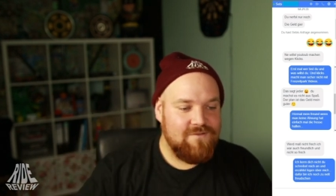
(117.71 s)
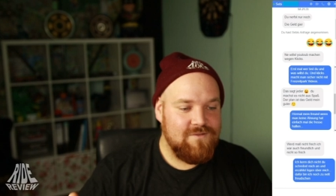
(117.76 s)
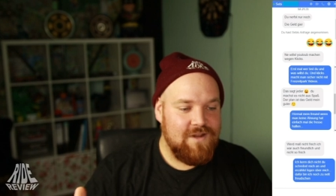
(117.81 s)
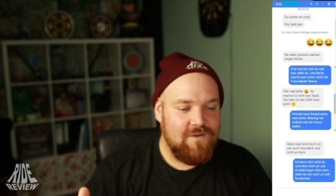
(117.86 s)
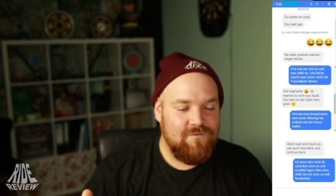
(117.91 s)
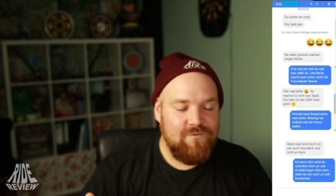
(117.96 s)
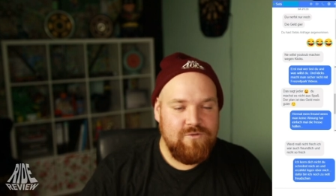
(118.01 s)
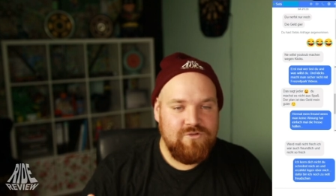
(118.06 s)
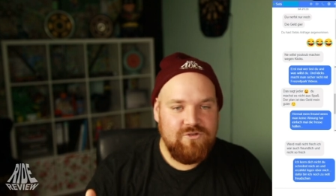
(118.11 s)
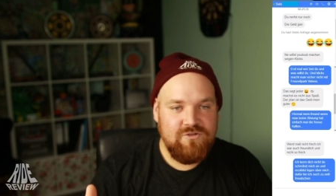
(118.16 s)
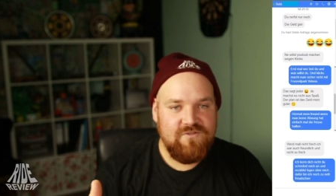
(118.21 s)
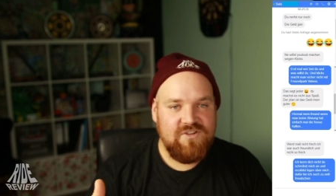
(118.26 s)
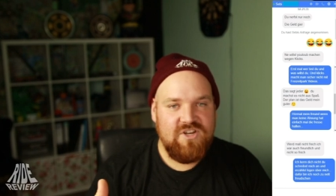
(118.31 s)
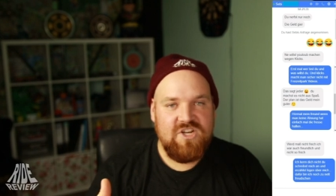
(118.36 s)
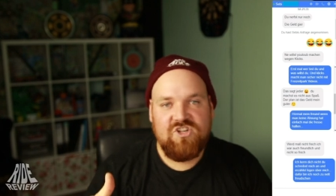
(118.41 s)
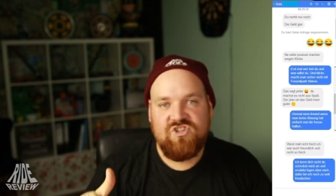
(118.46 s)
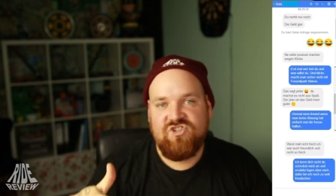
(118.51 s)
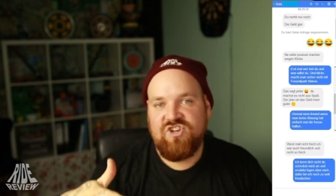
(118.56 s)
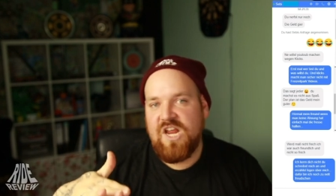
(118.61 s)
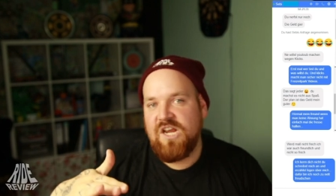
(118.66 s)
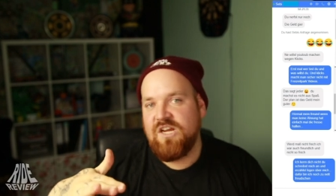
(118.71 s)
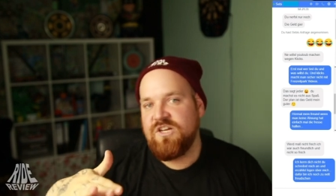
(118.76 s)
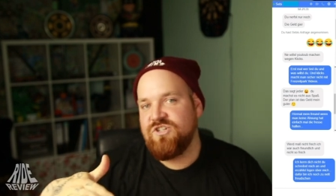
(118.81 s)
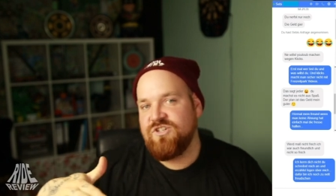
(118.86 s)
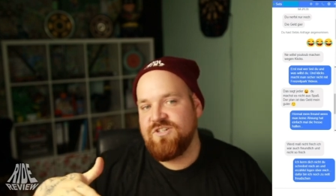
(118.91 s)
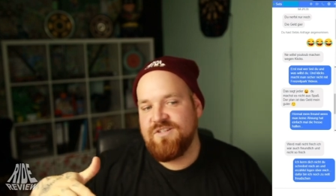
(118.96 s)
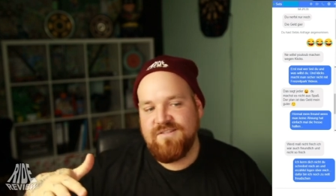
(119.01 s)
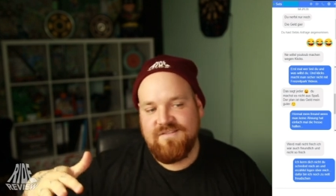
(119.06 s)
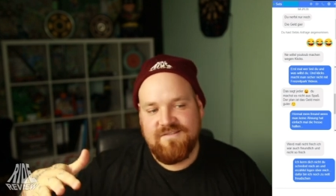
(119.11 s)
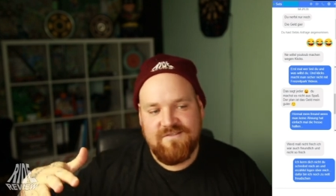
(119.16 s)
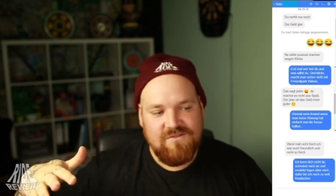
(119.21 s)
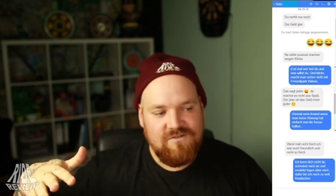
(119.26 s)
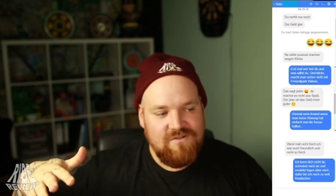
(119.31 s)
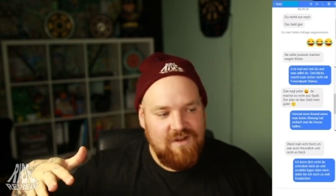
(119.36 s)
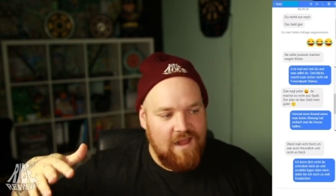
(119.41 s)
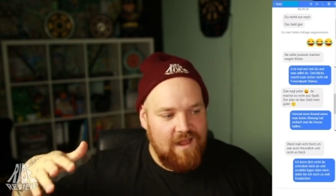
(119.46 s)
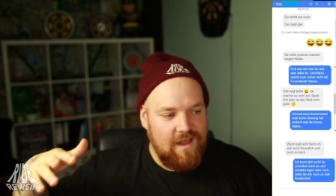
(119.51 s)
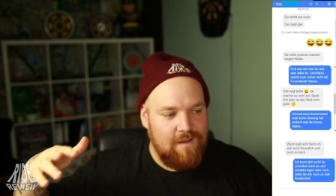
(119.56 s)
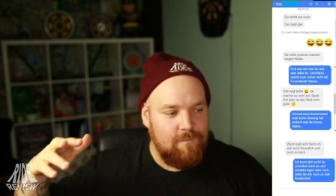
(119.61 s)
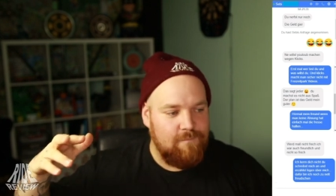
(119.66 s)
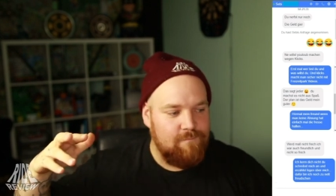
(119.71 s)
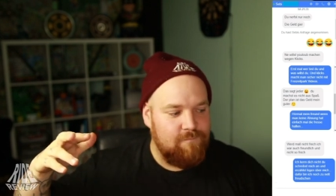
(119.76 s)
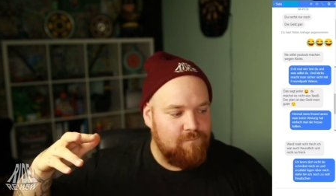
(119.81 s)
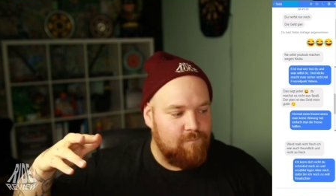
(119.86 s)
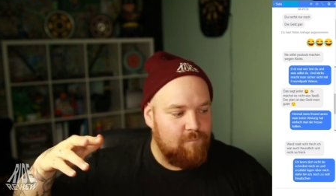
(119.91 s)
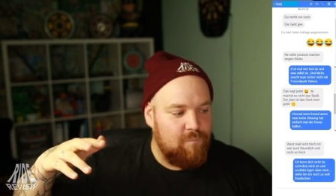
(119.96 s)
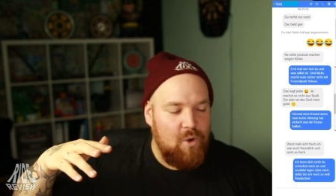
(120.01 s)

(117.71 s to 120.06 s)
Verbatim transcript: So, da würde ich irgendwelche Challenges oder ähm,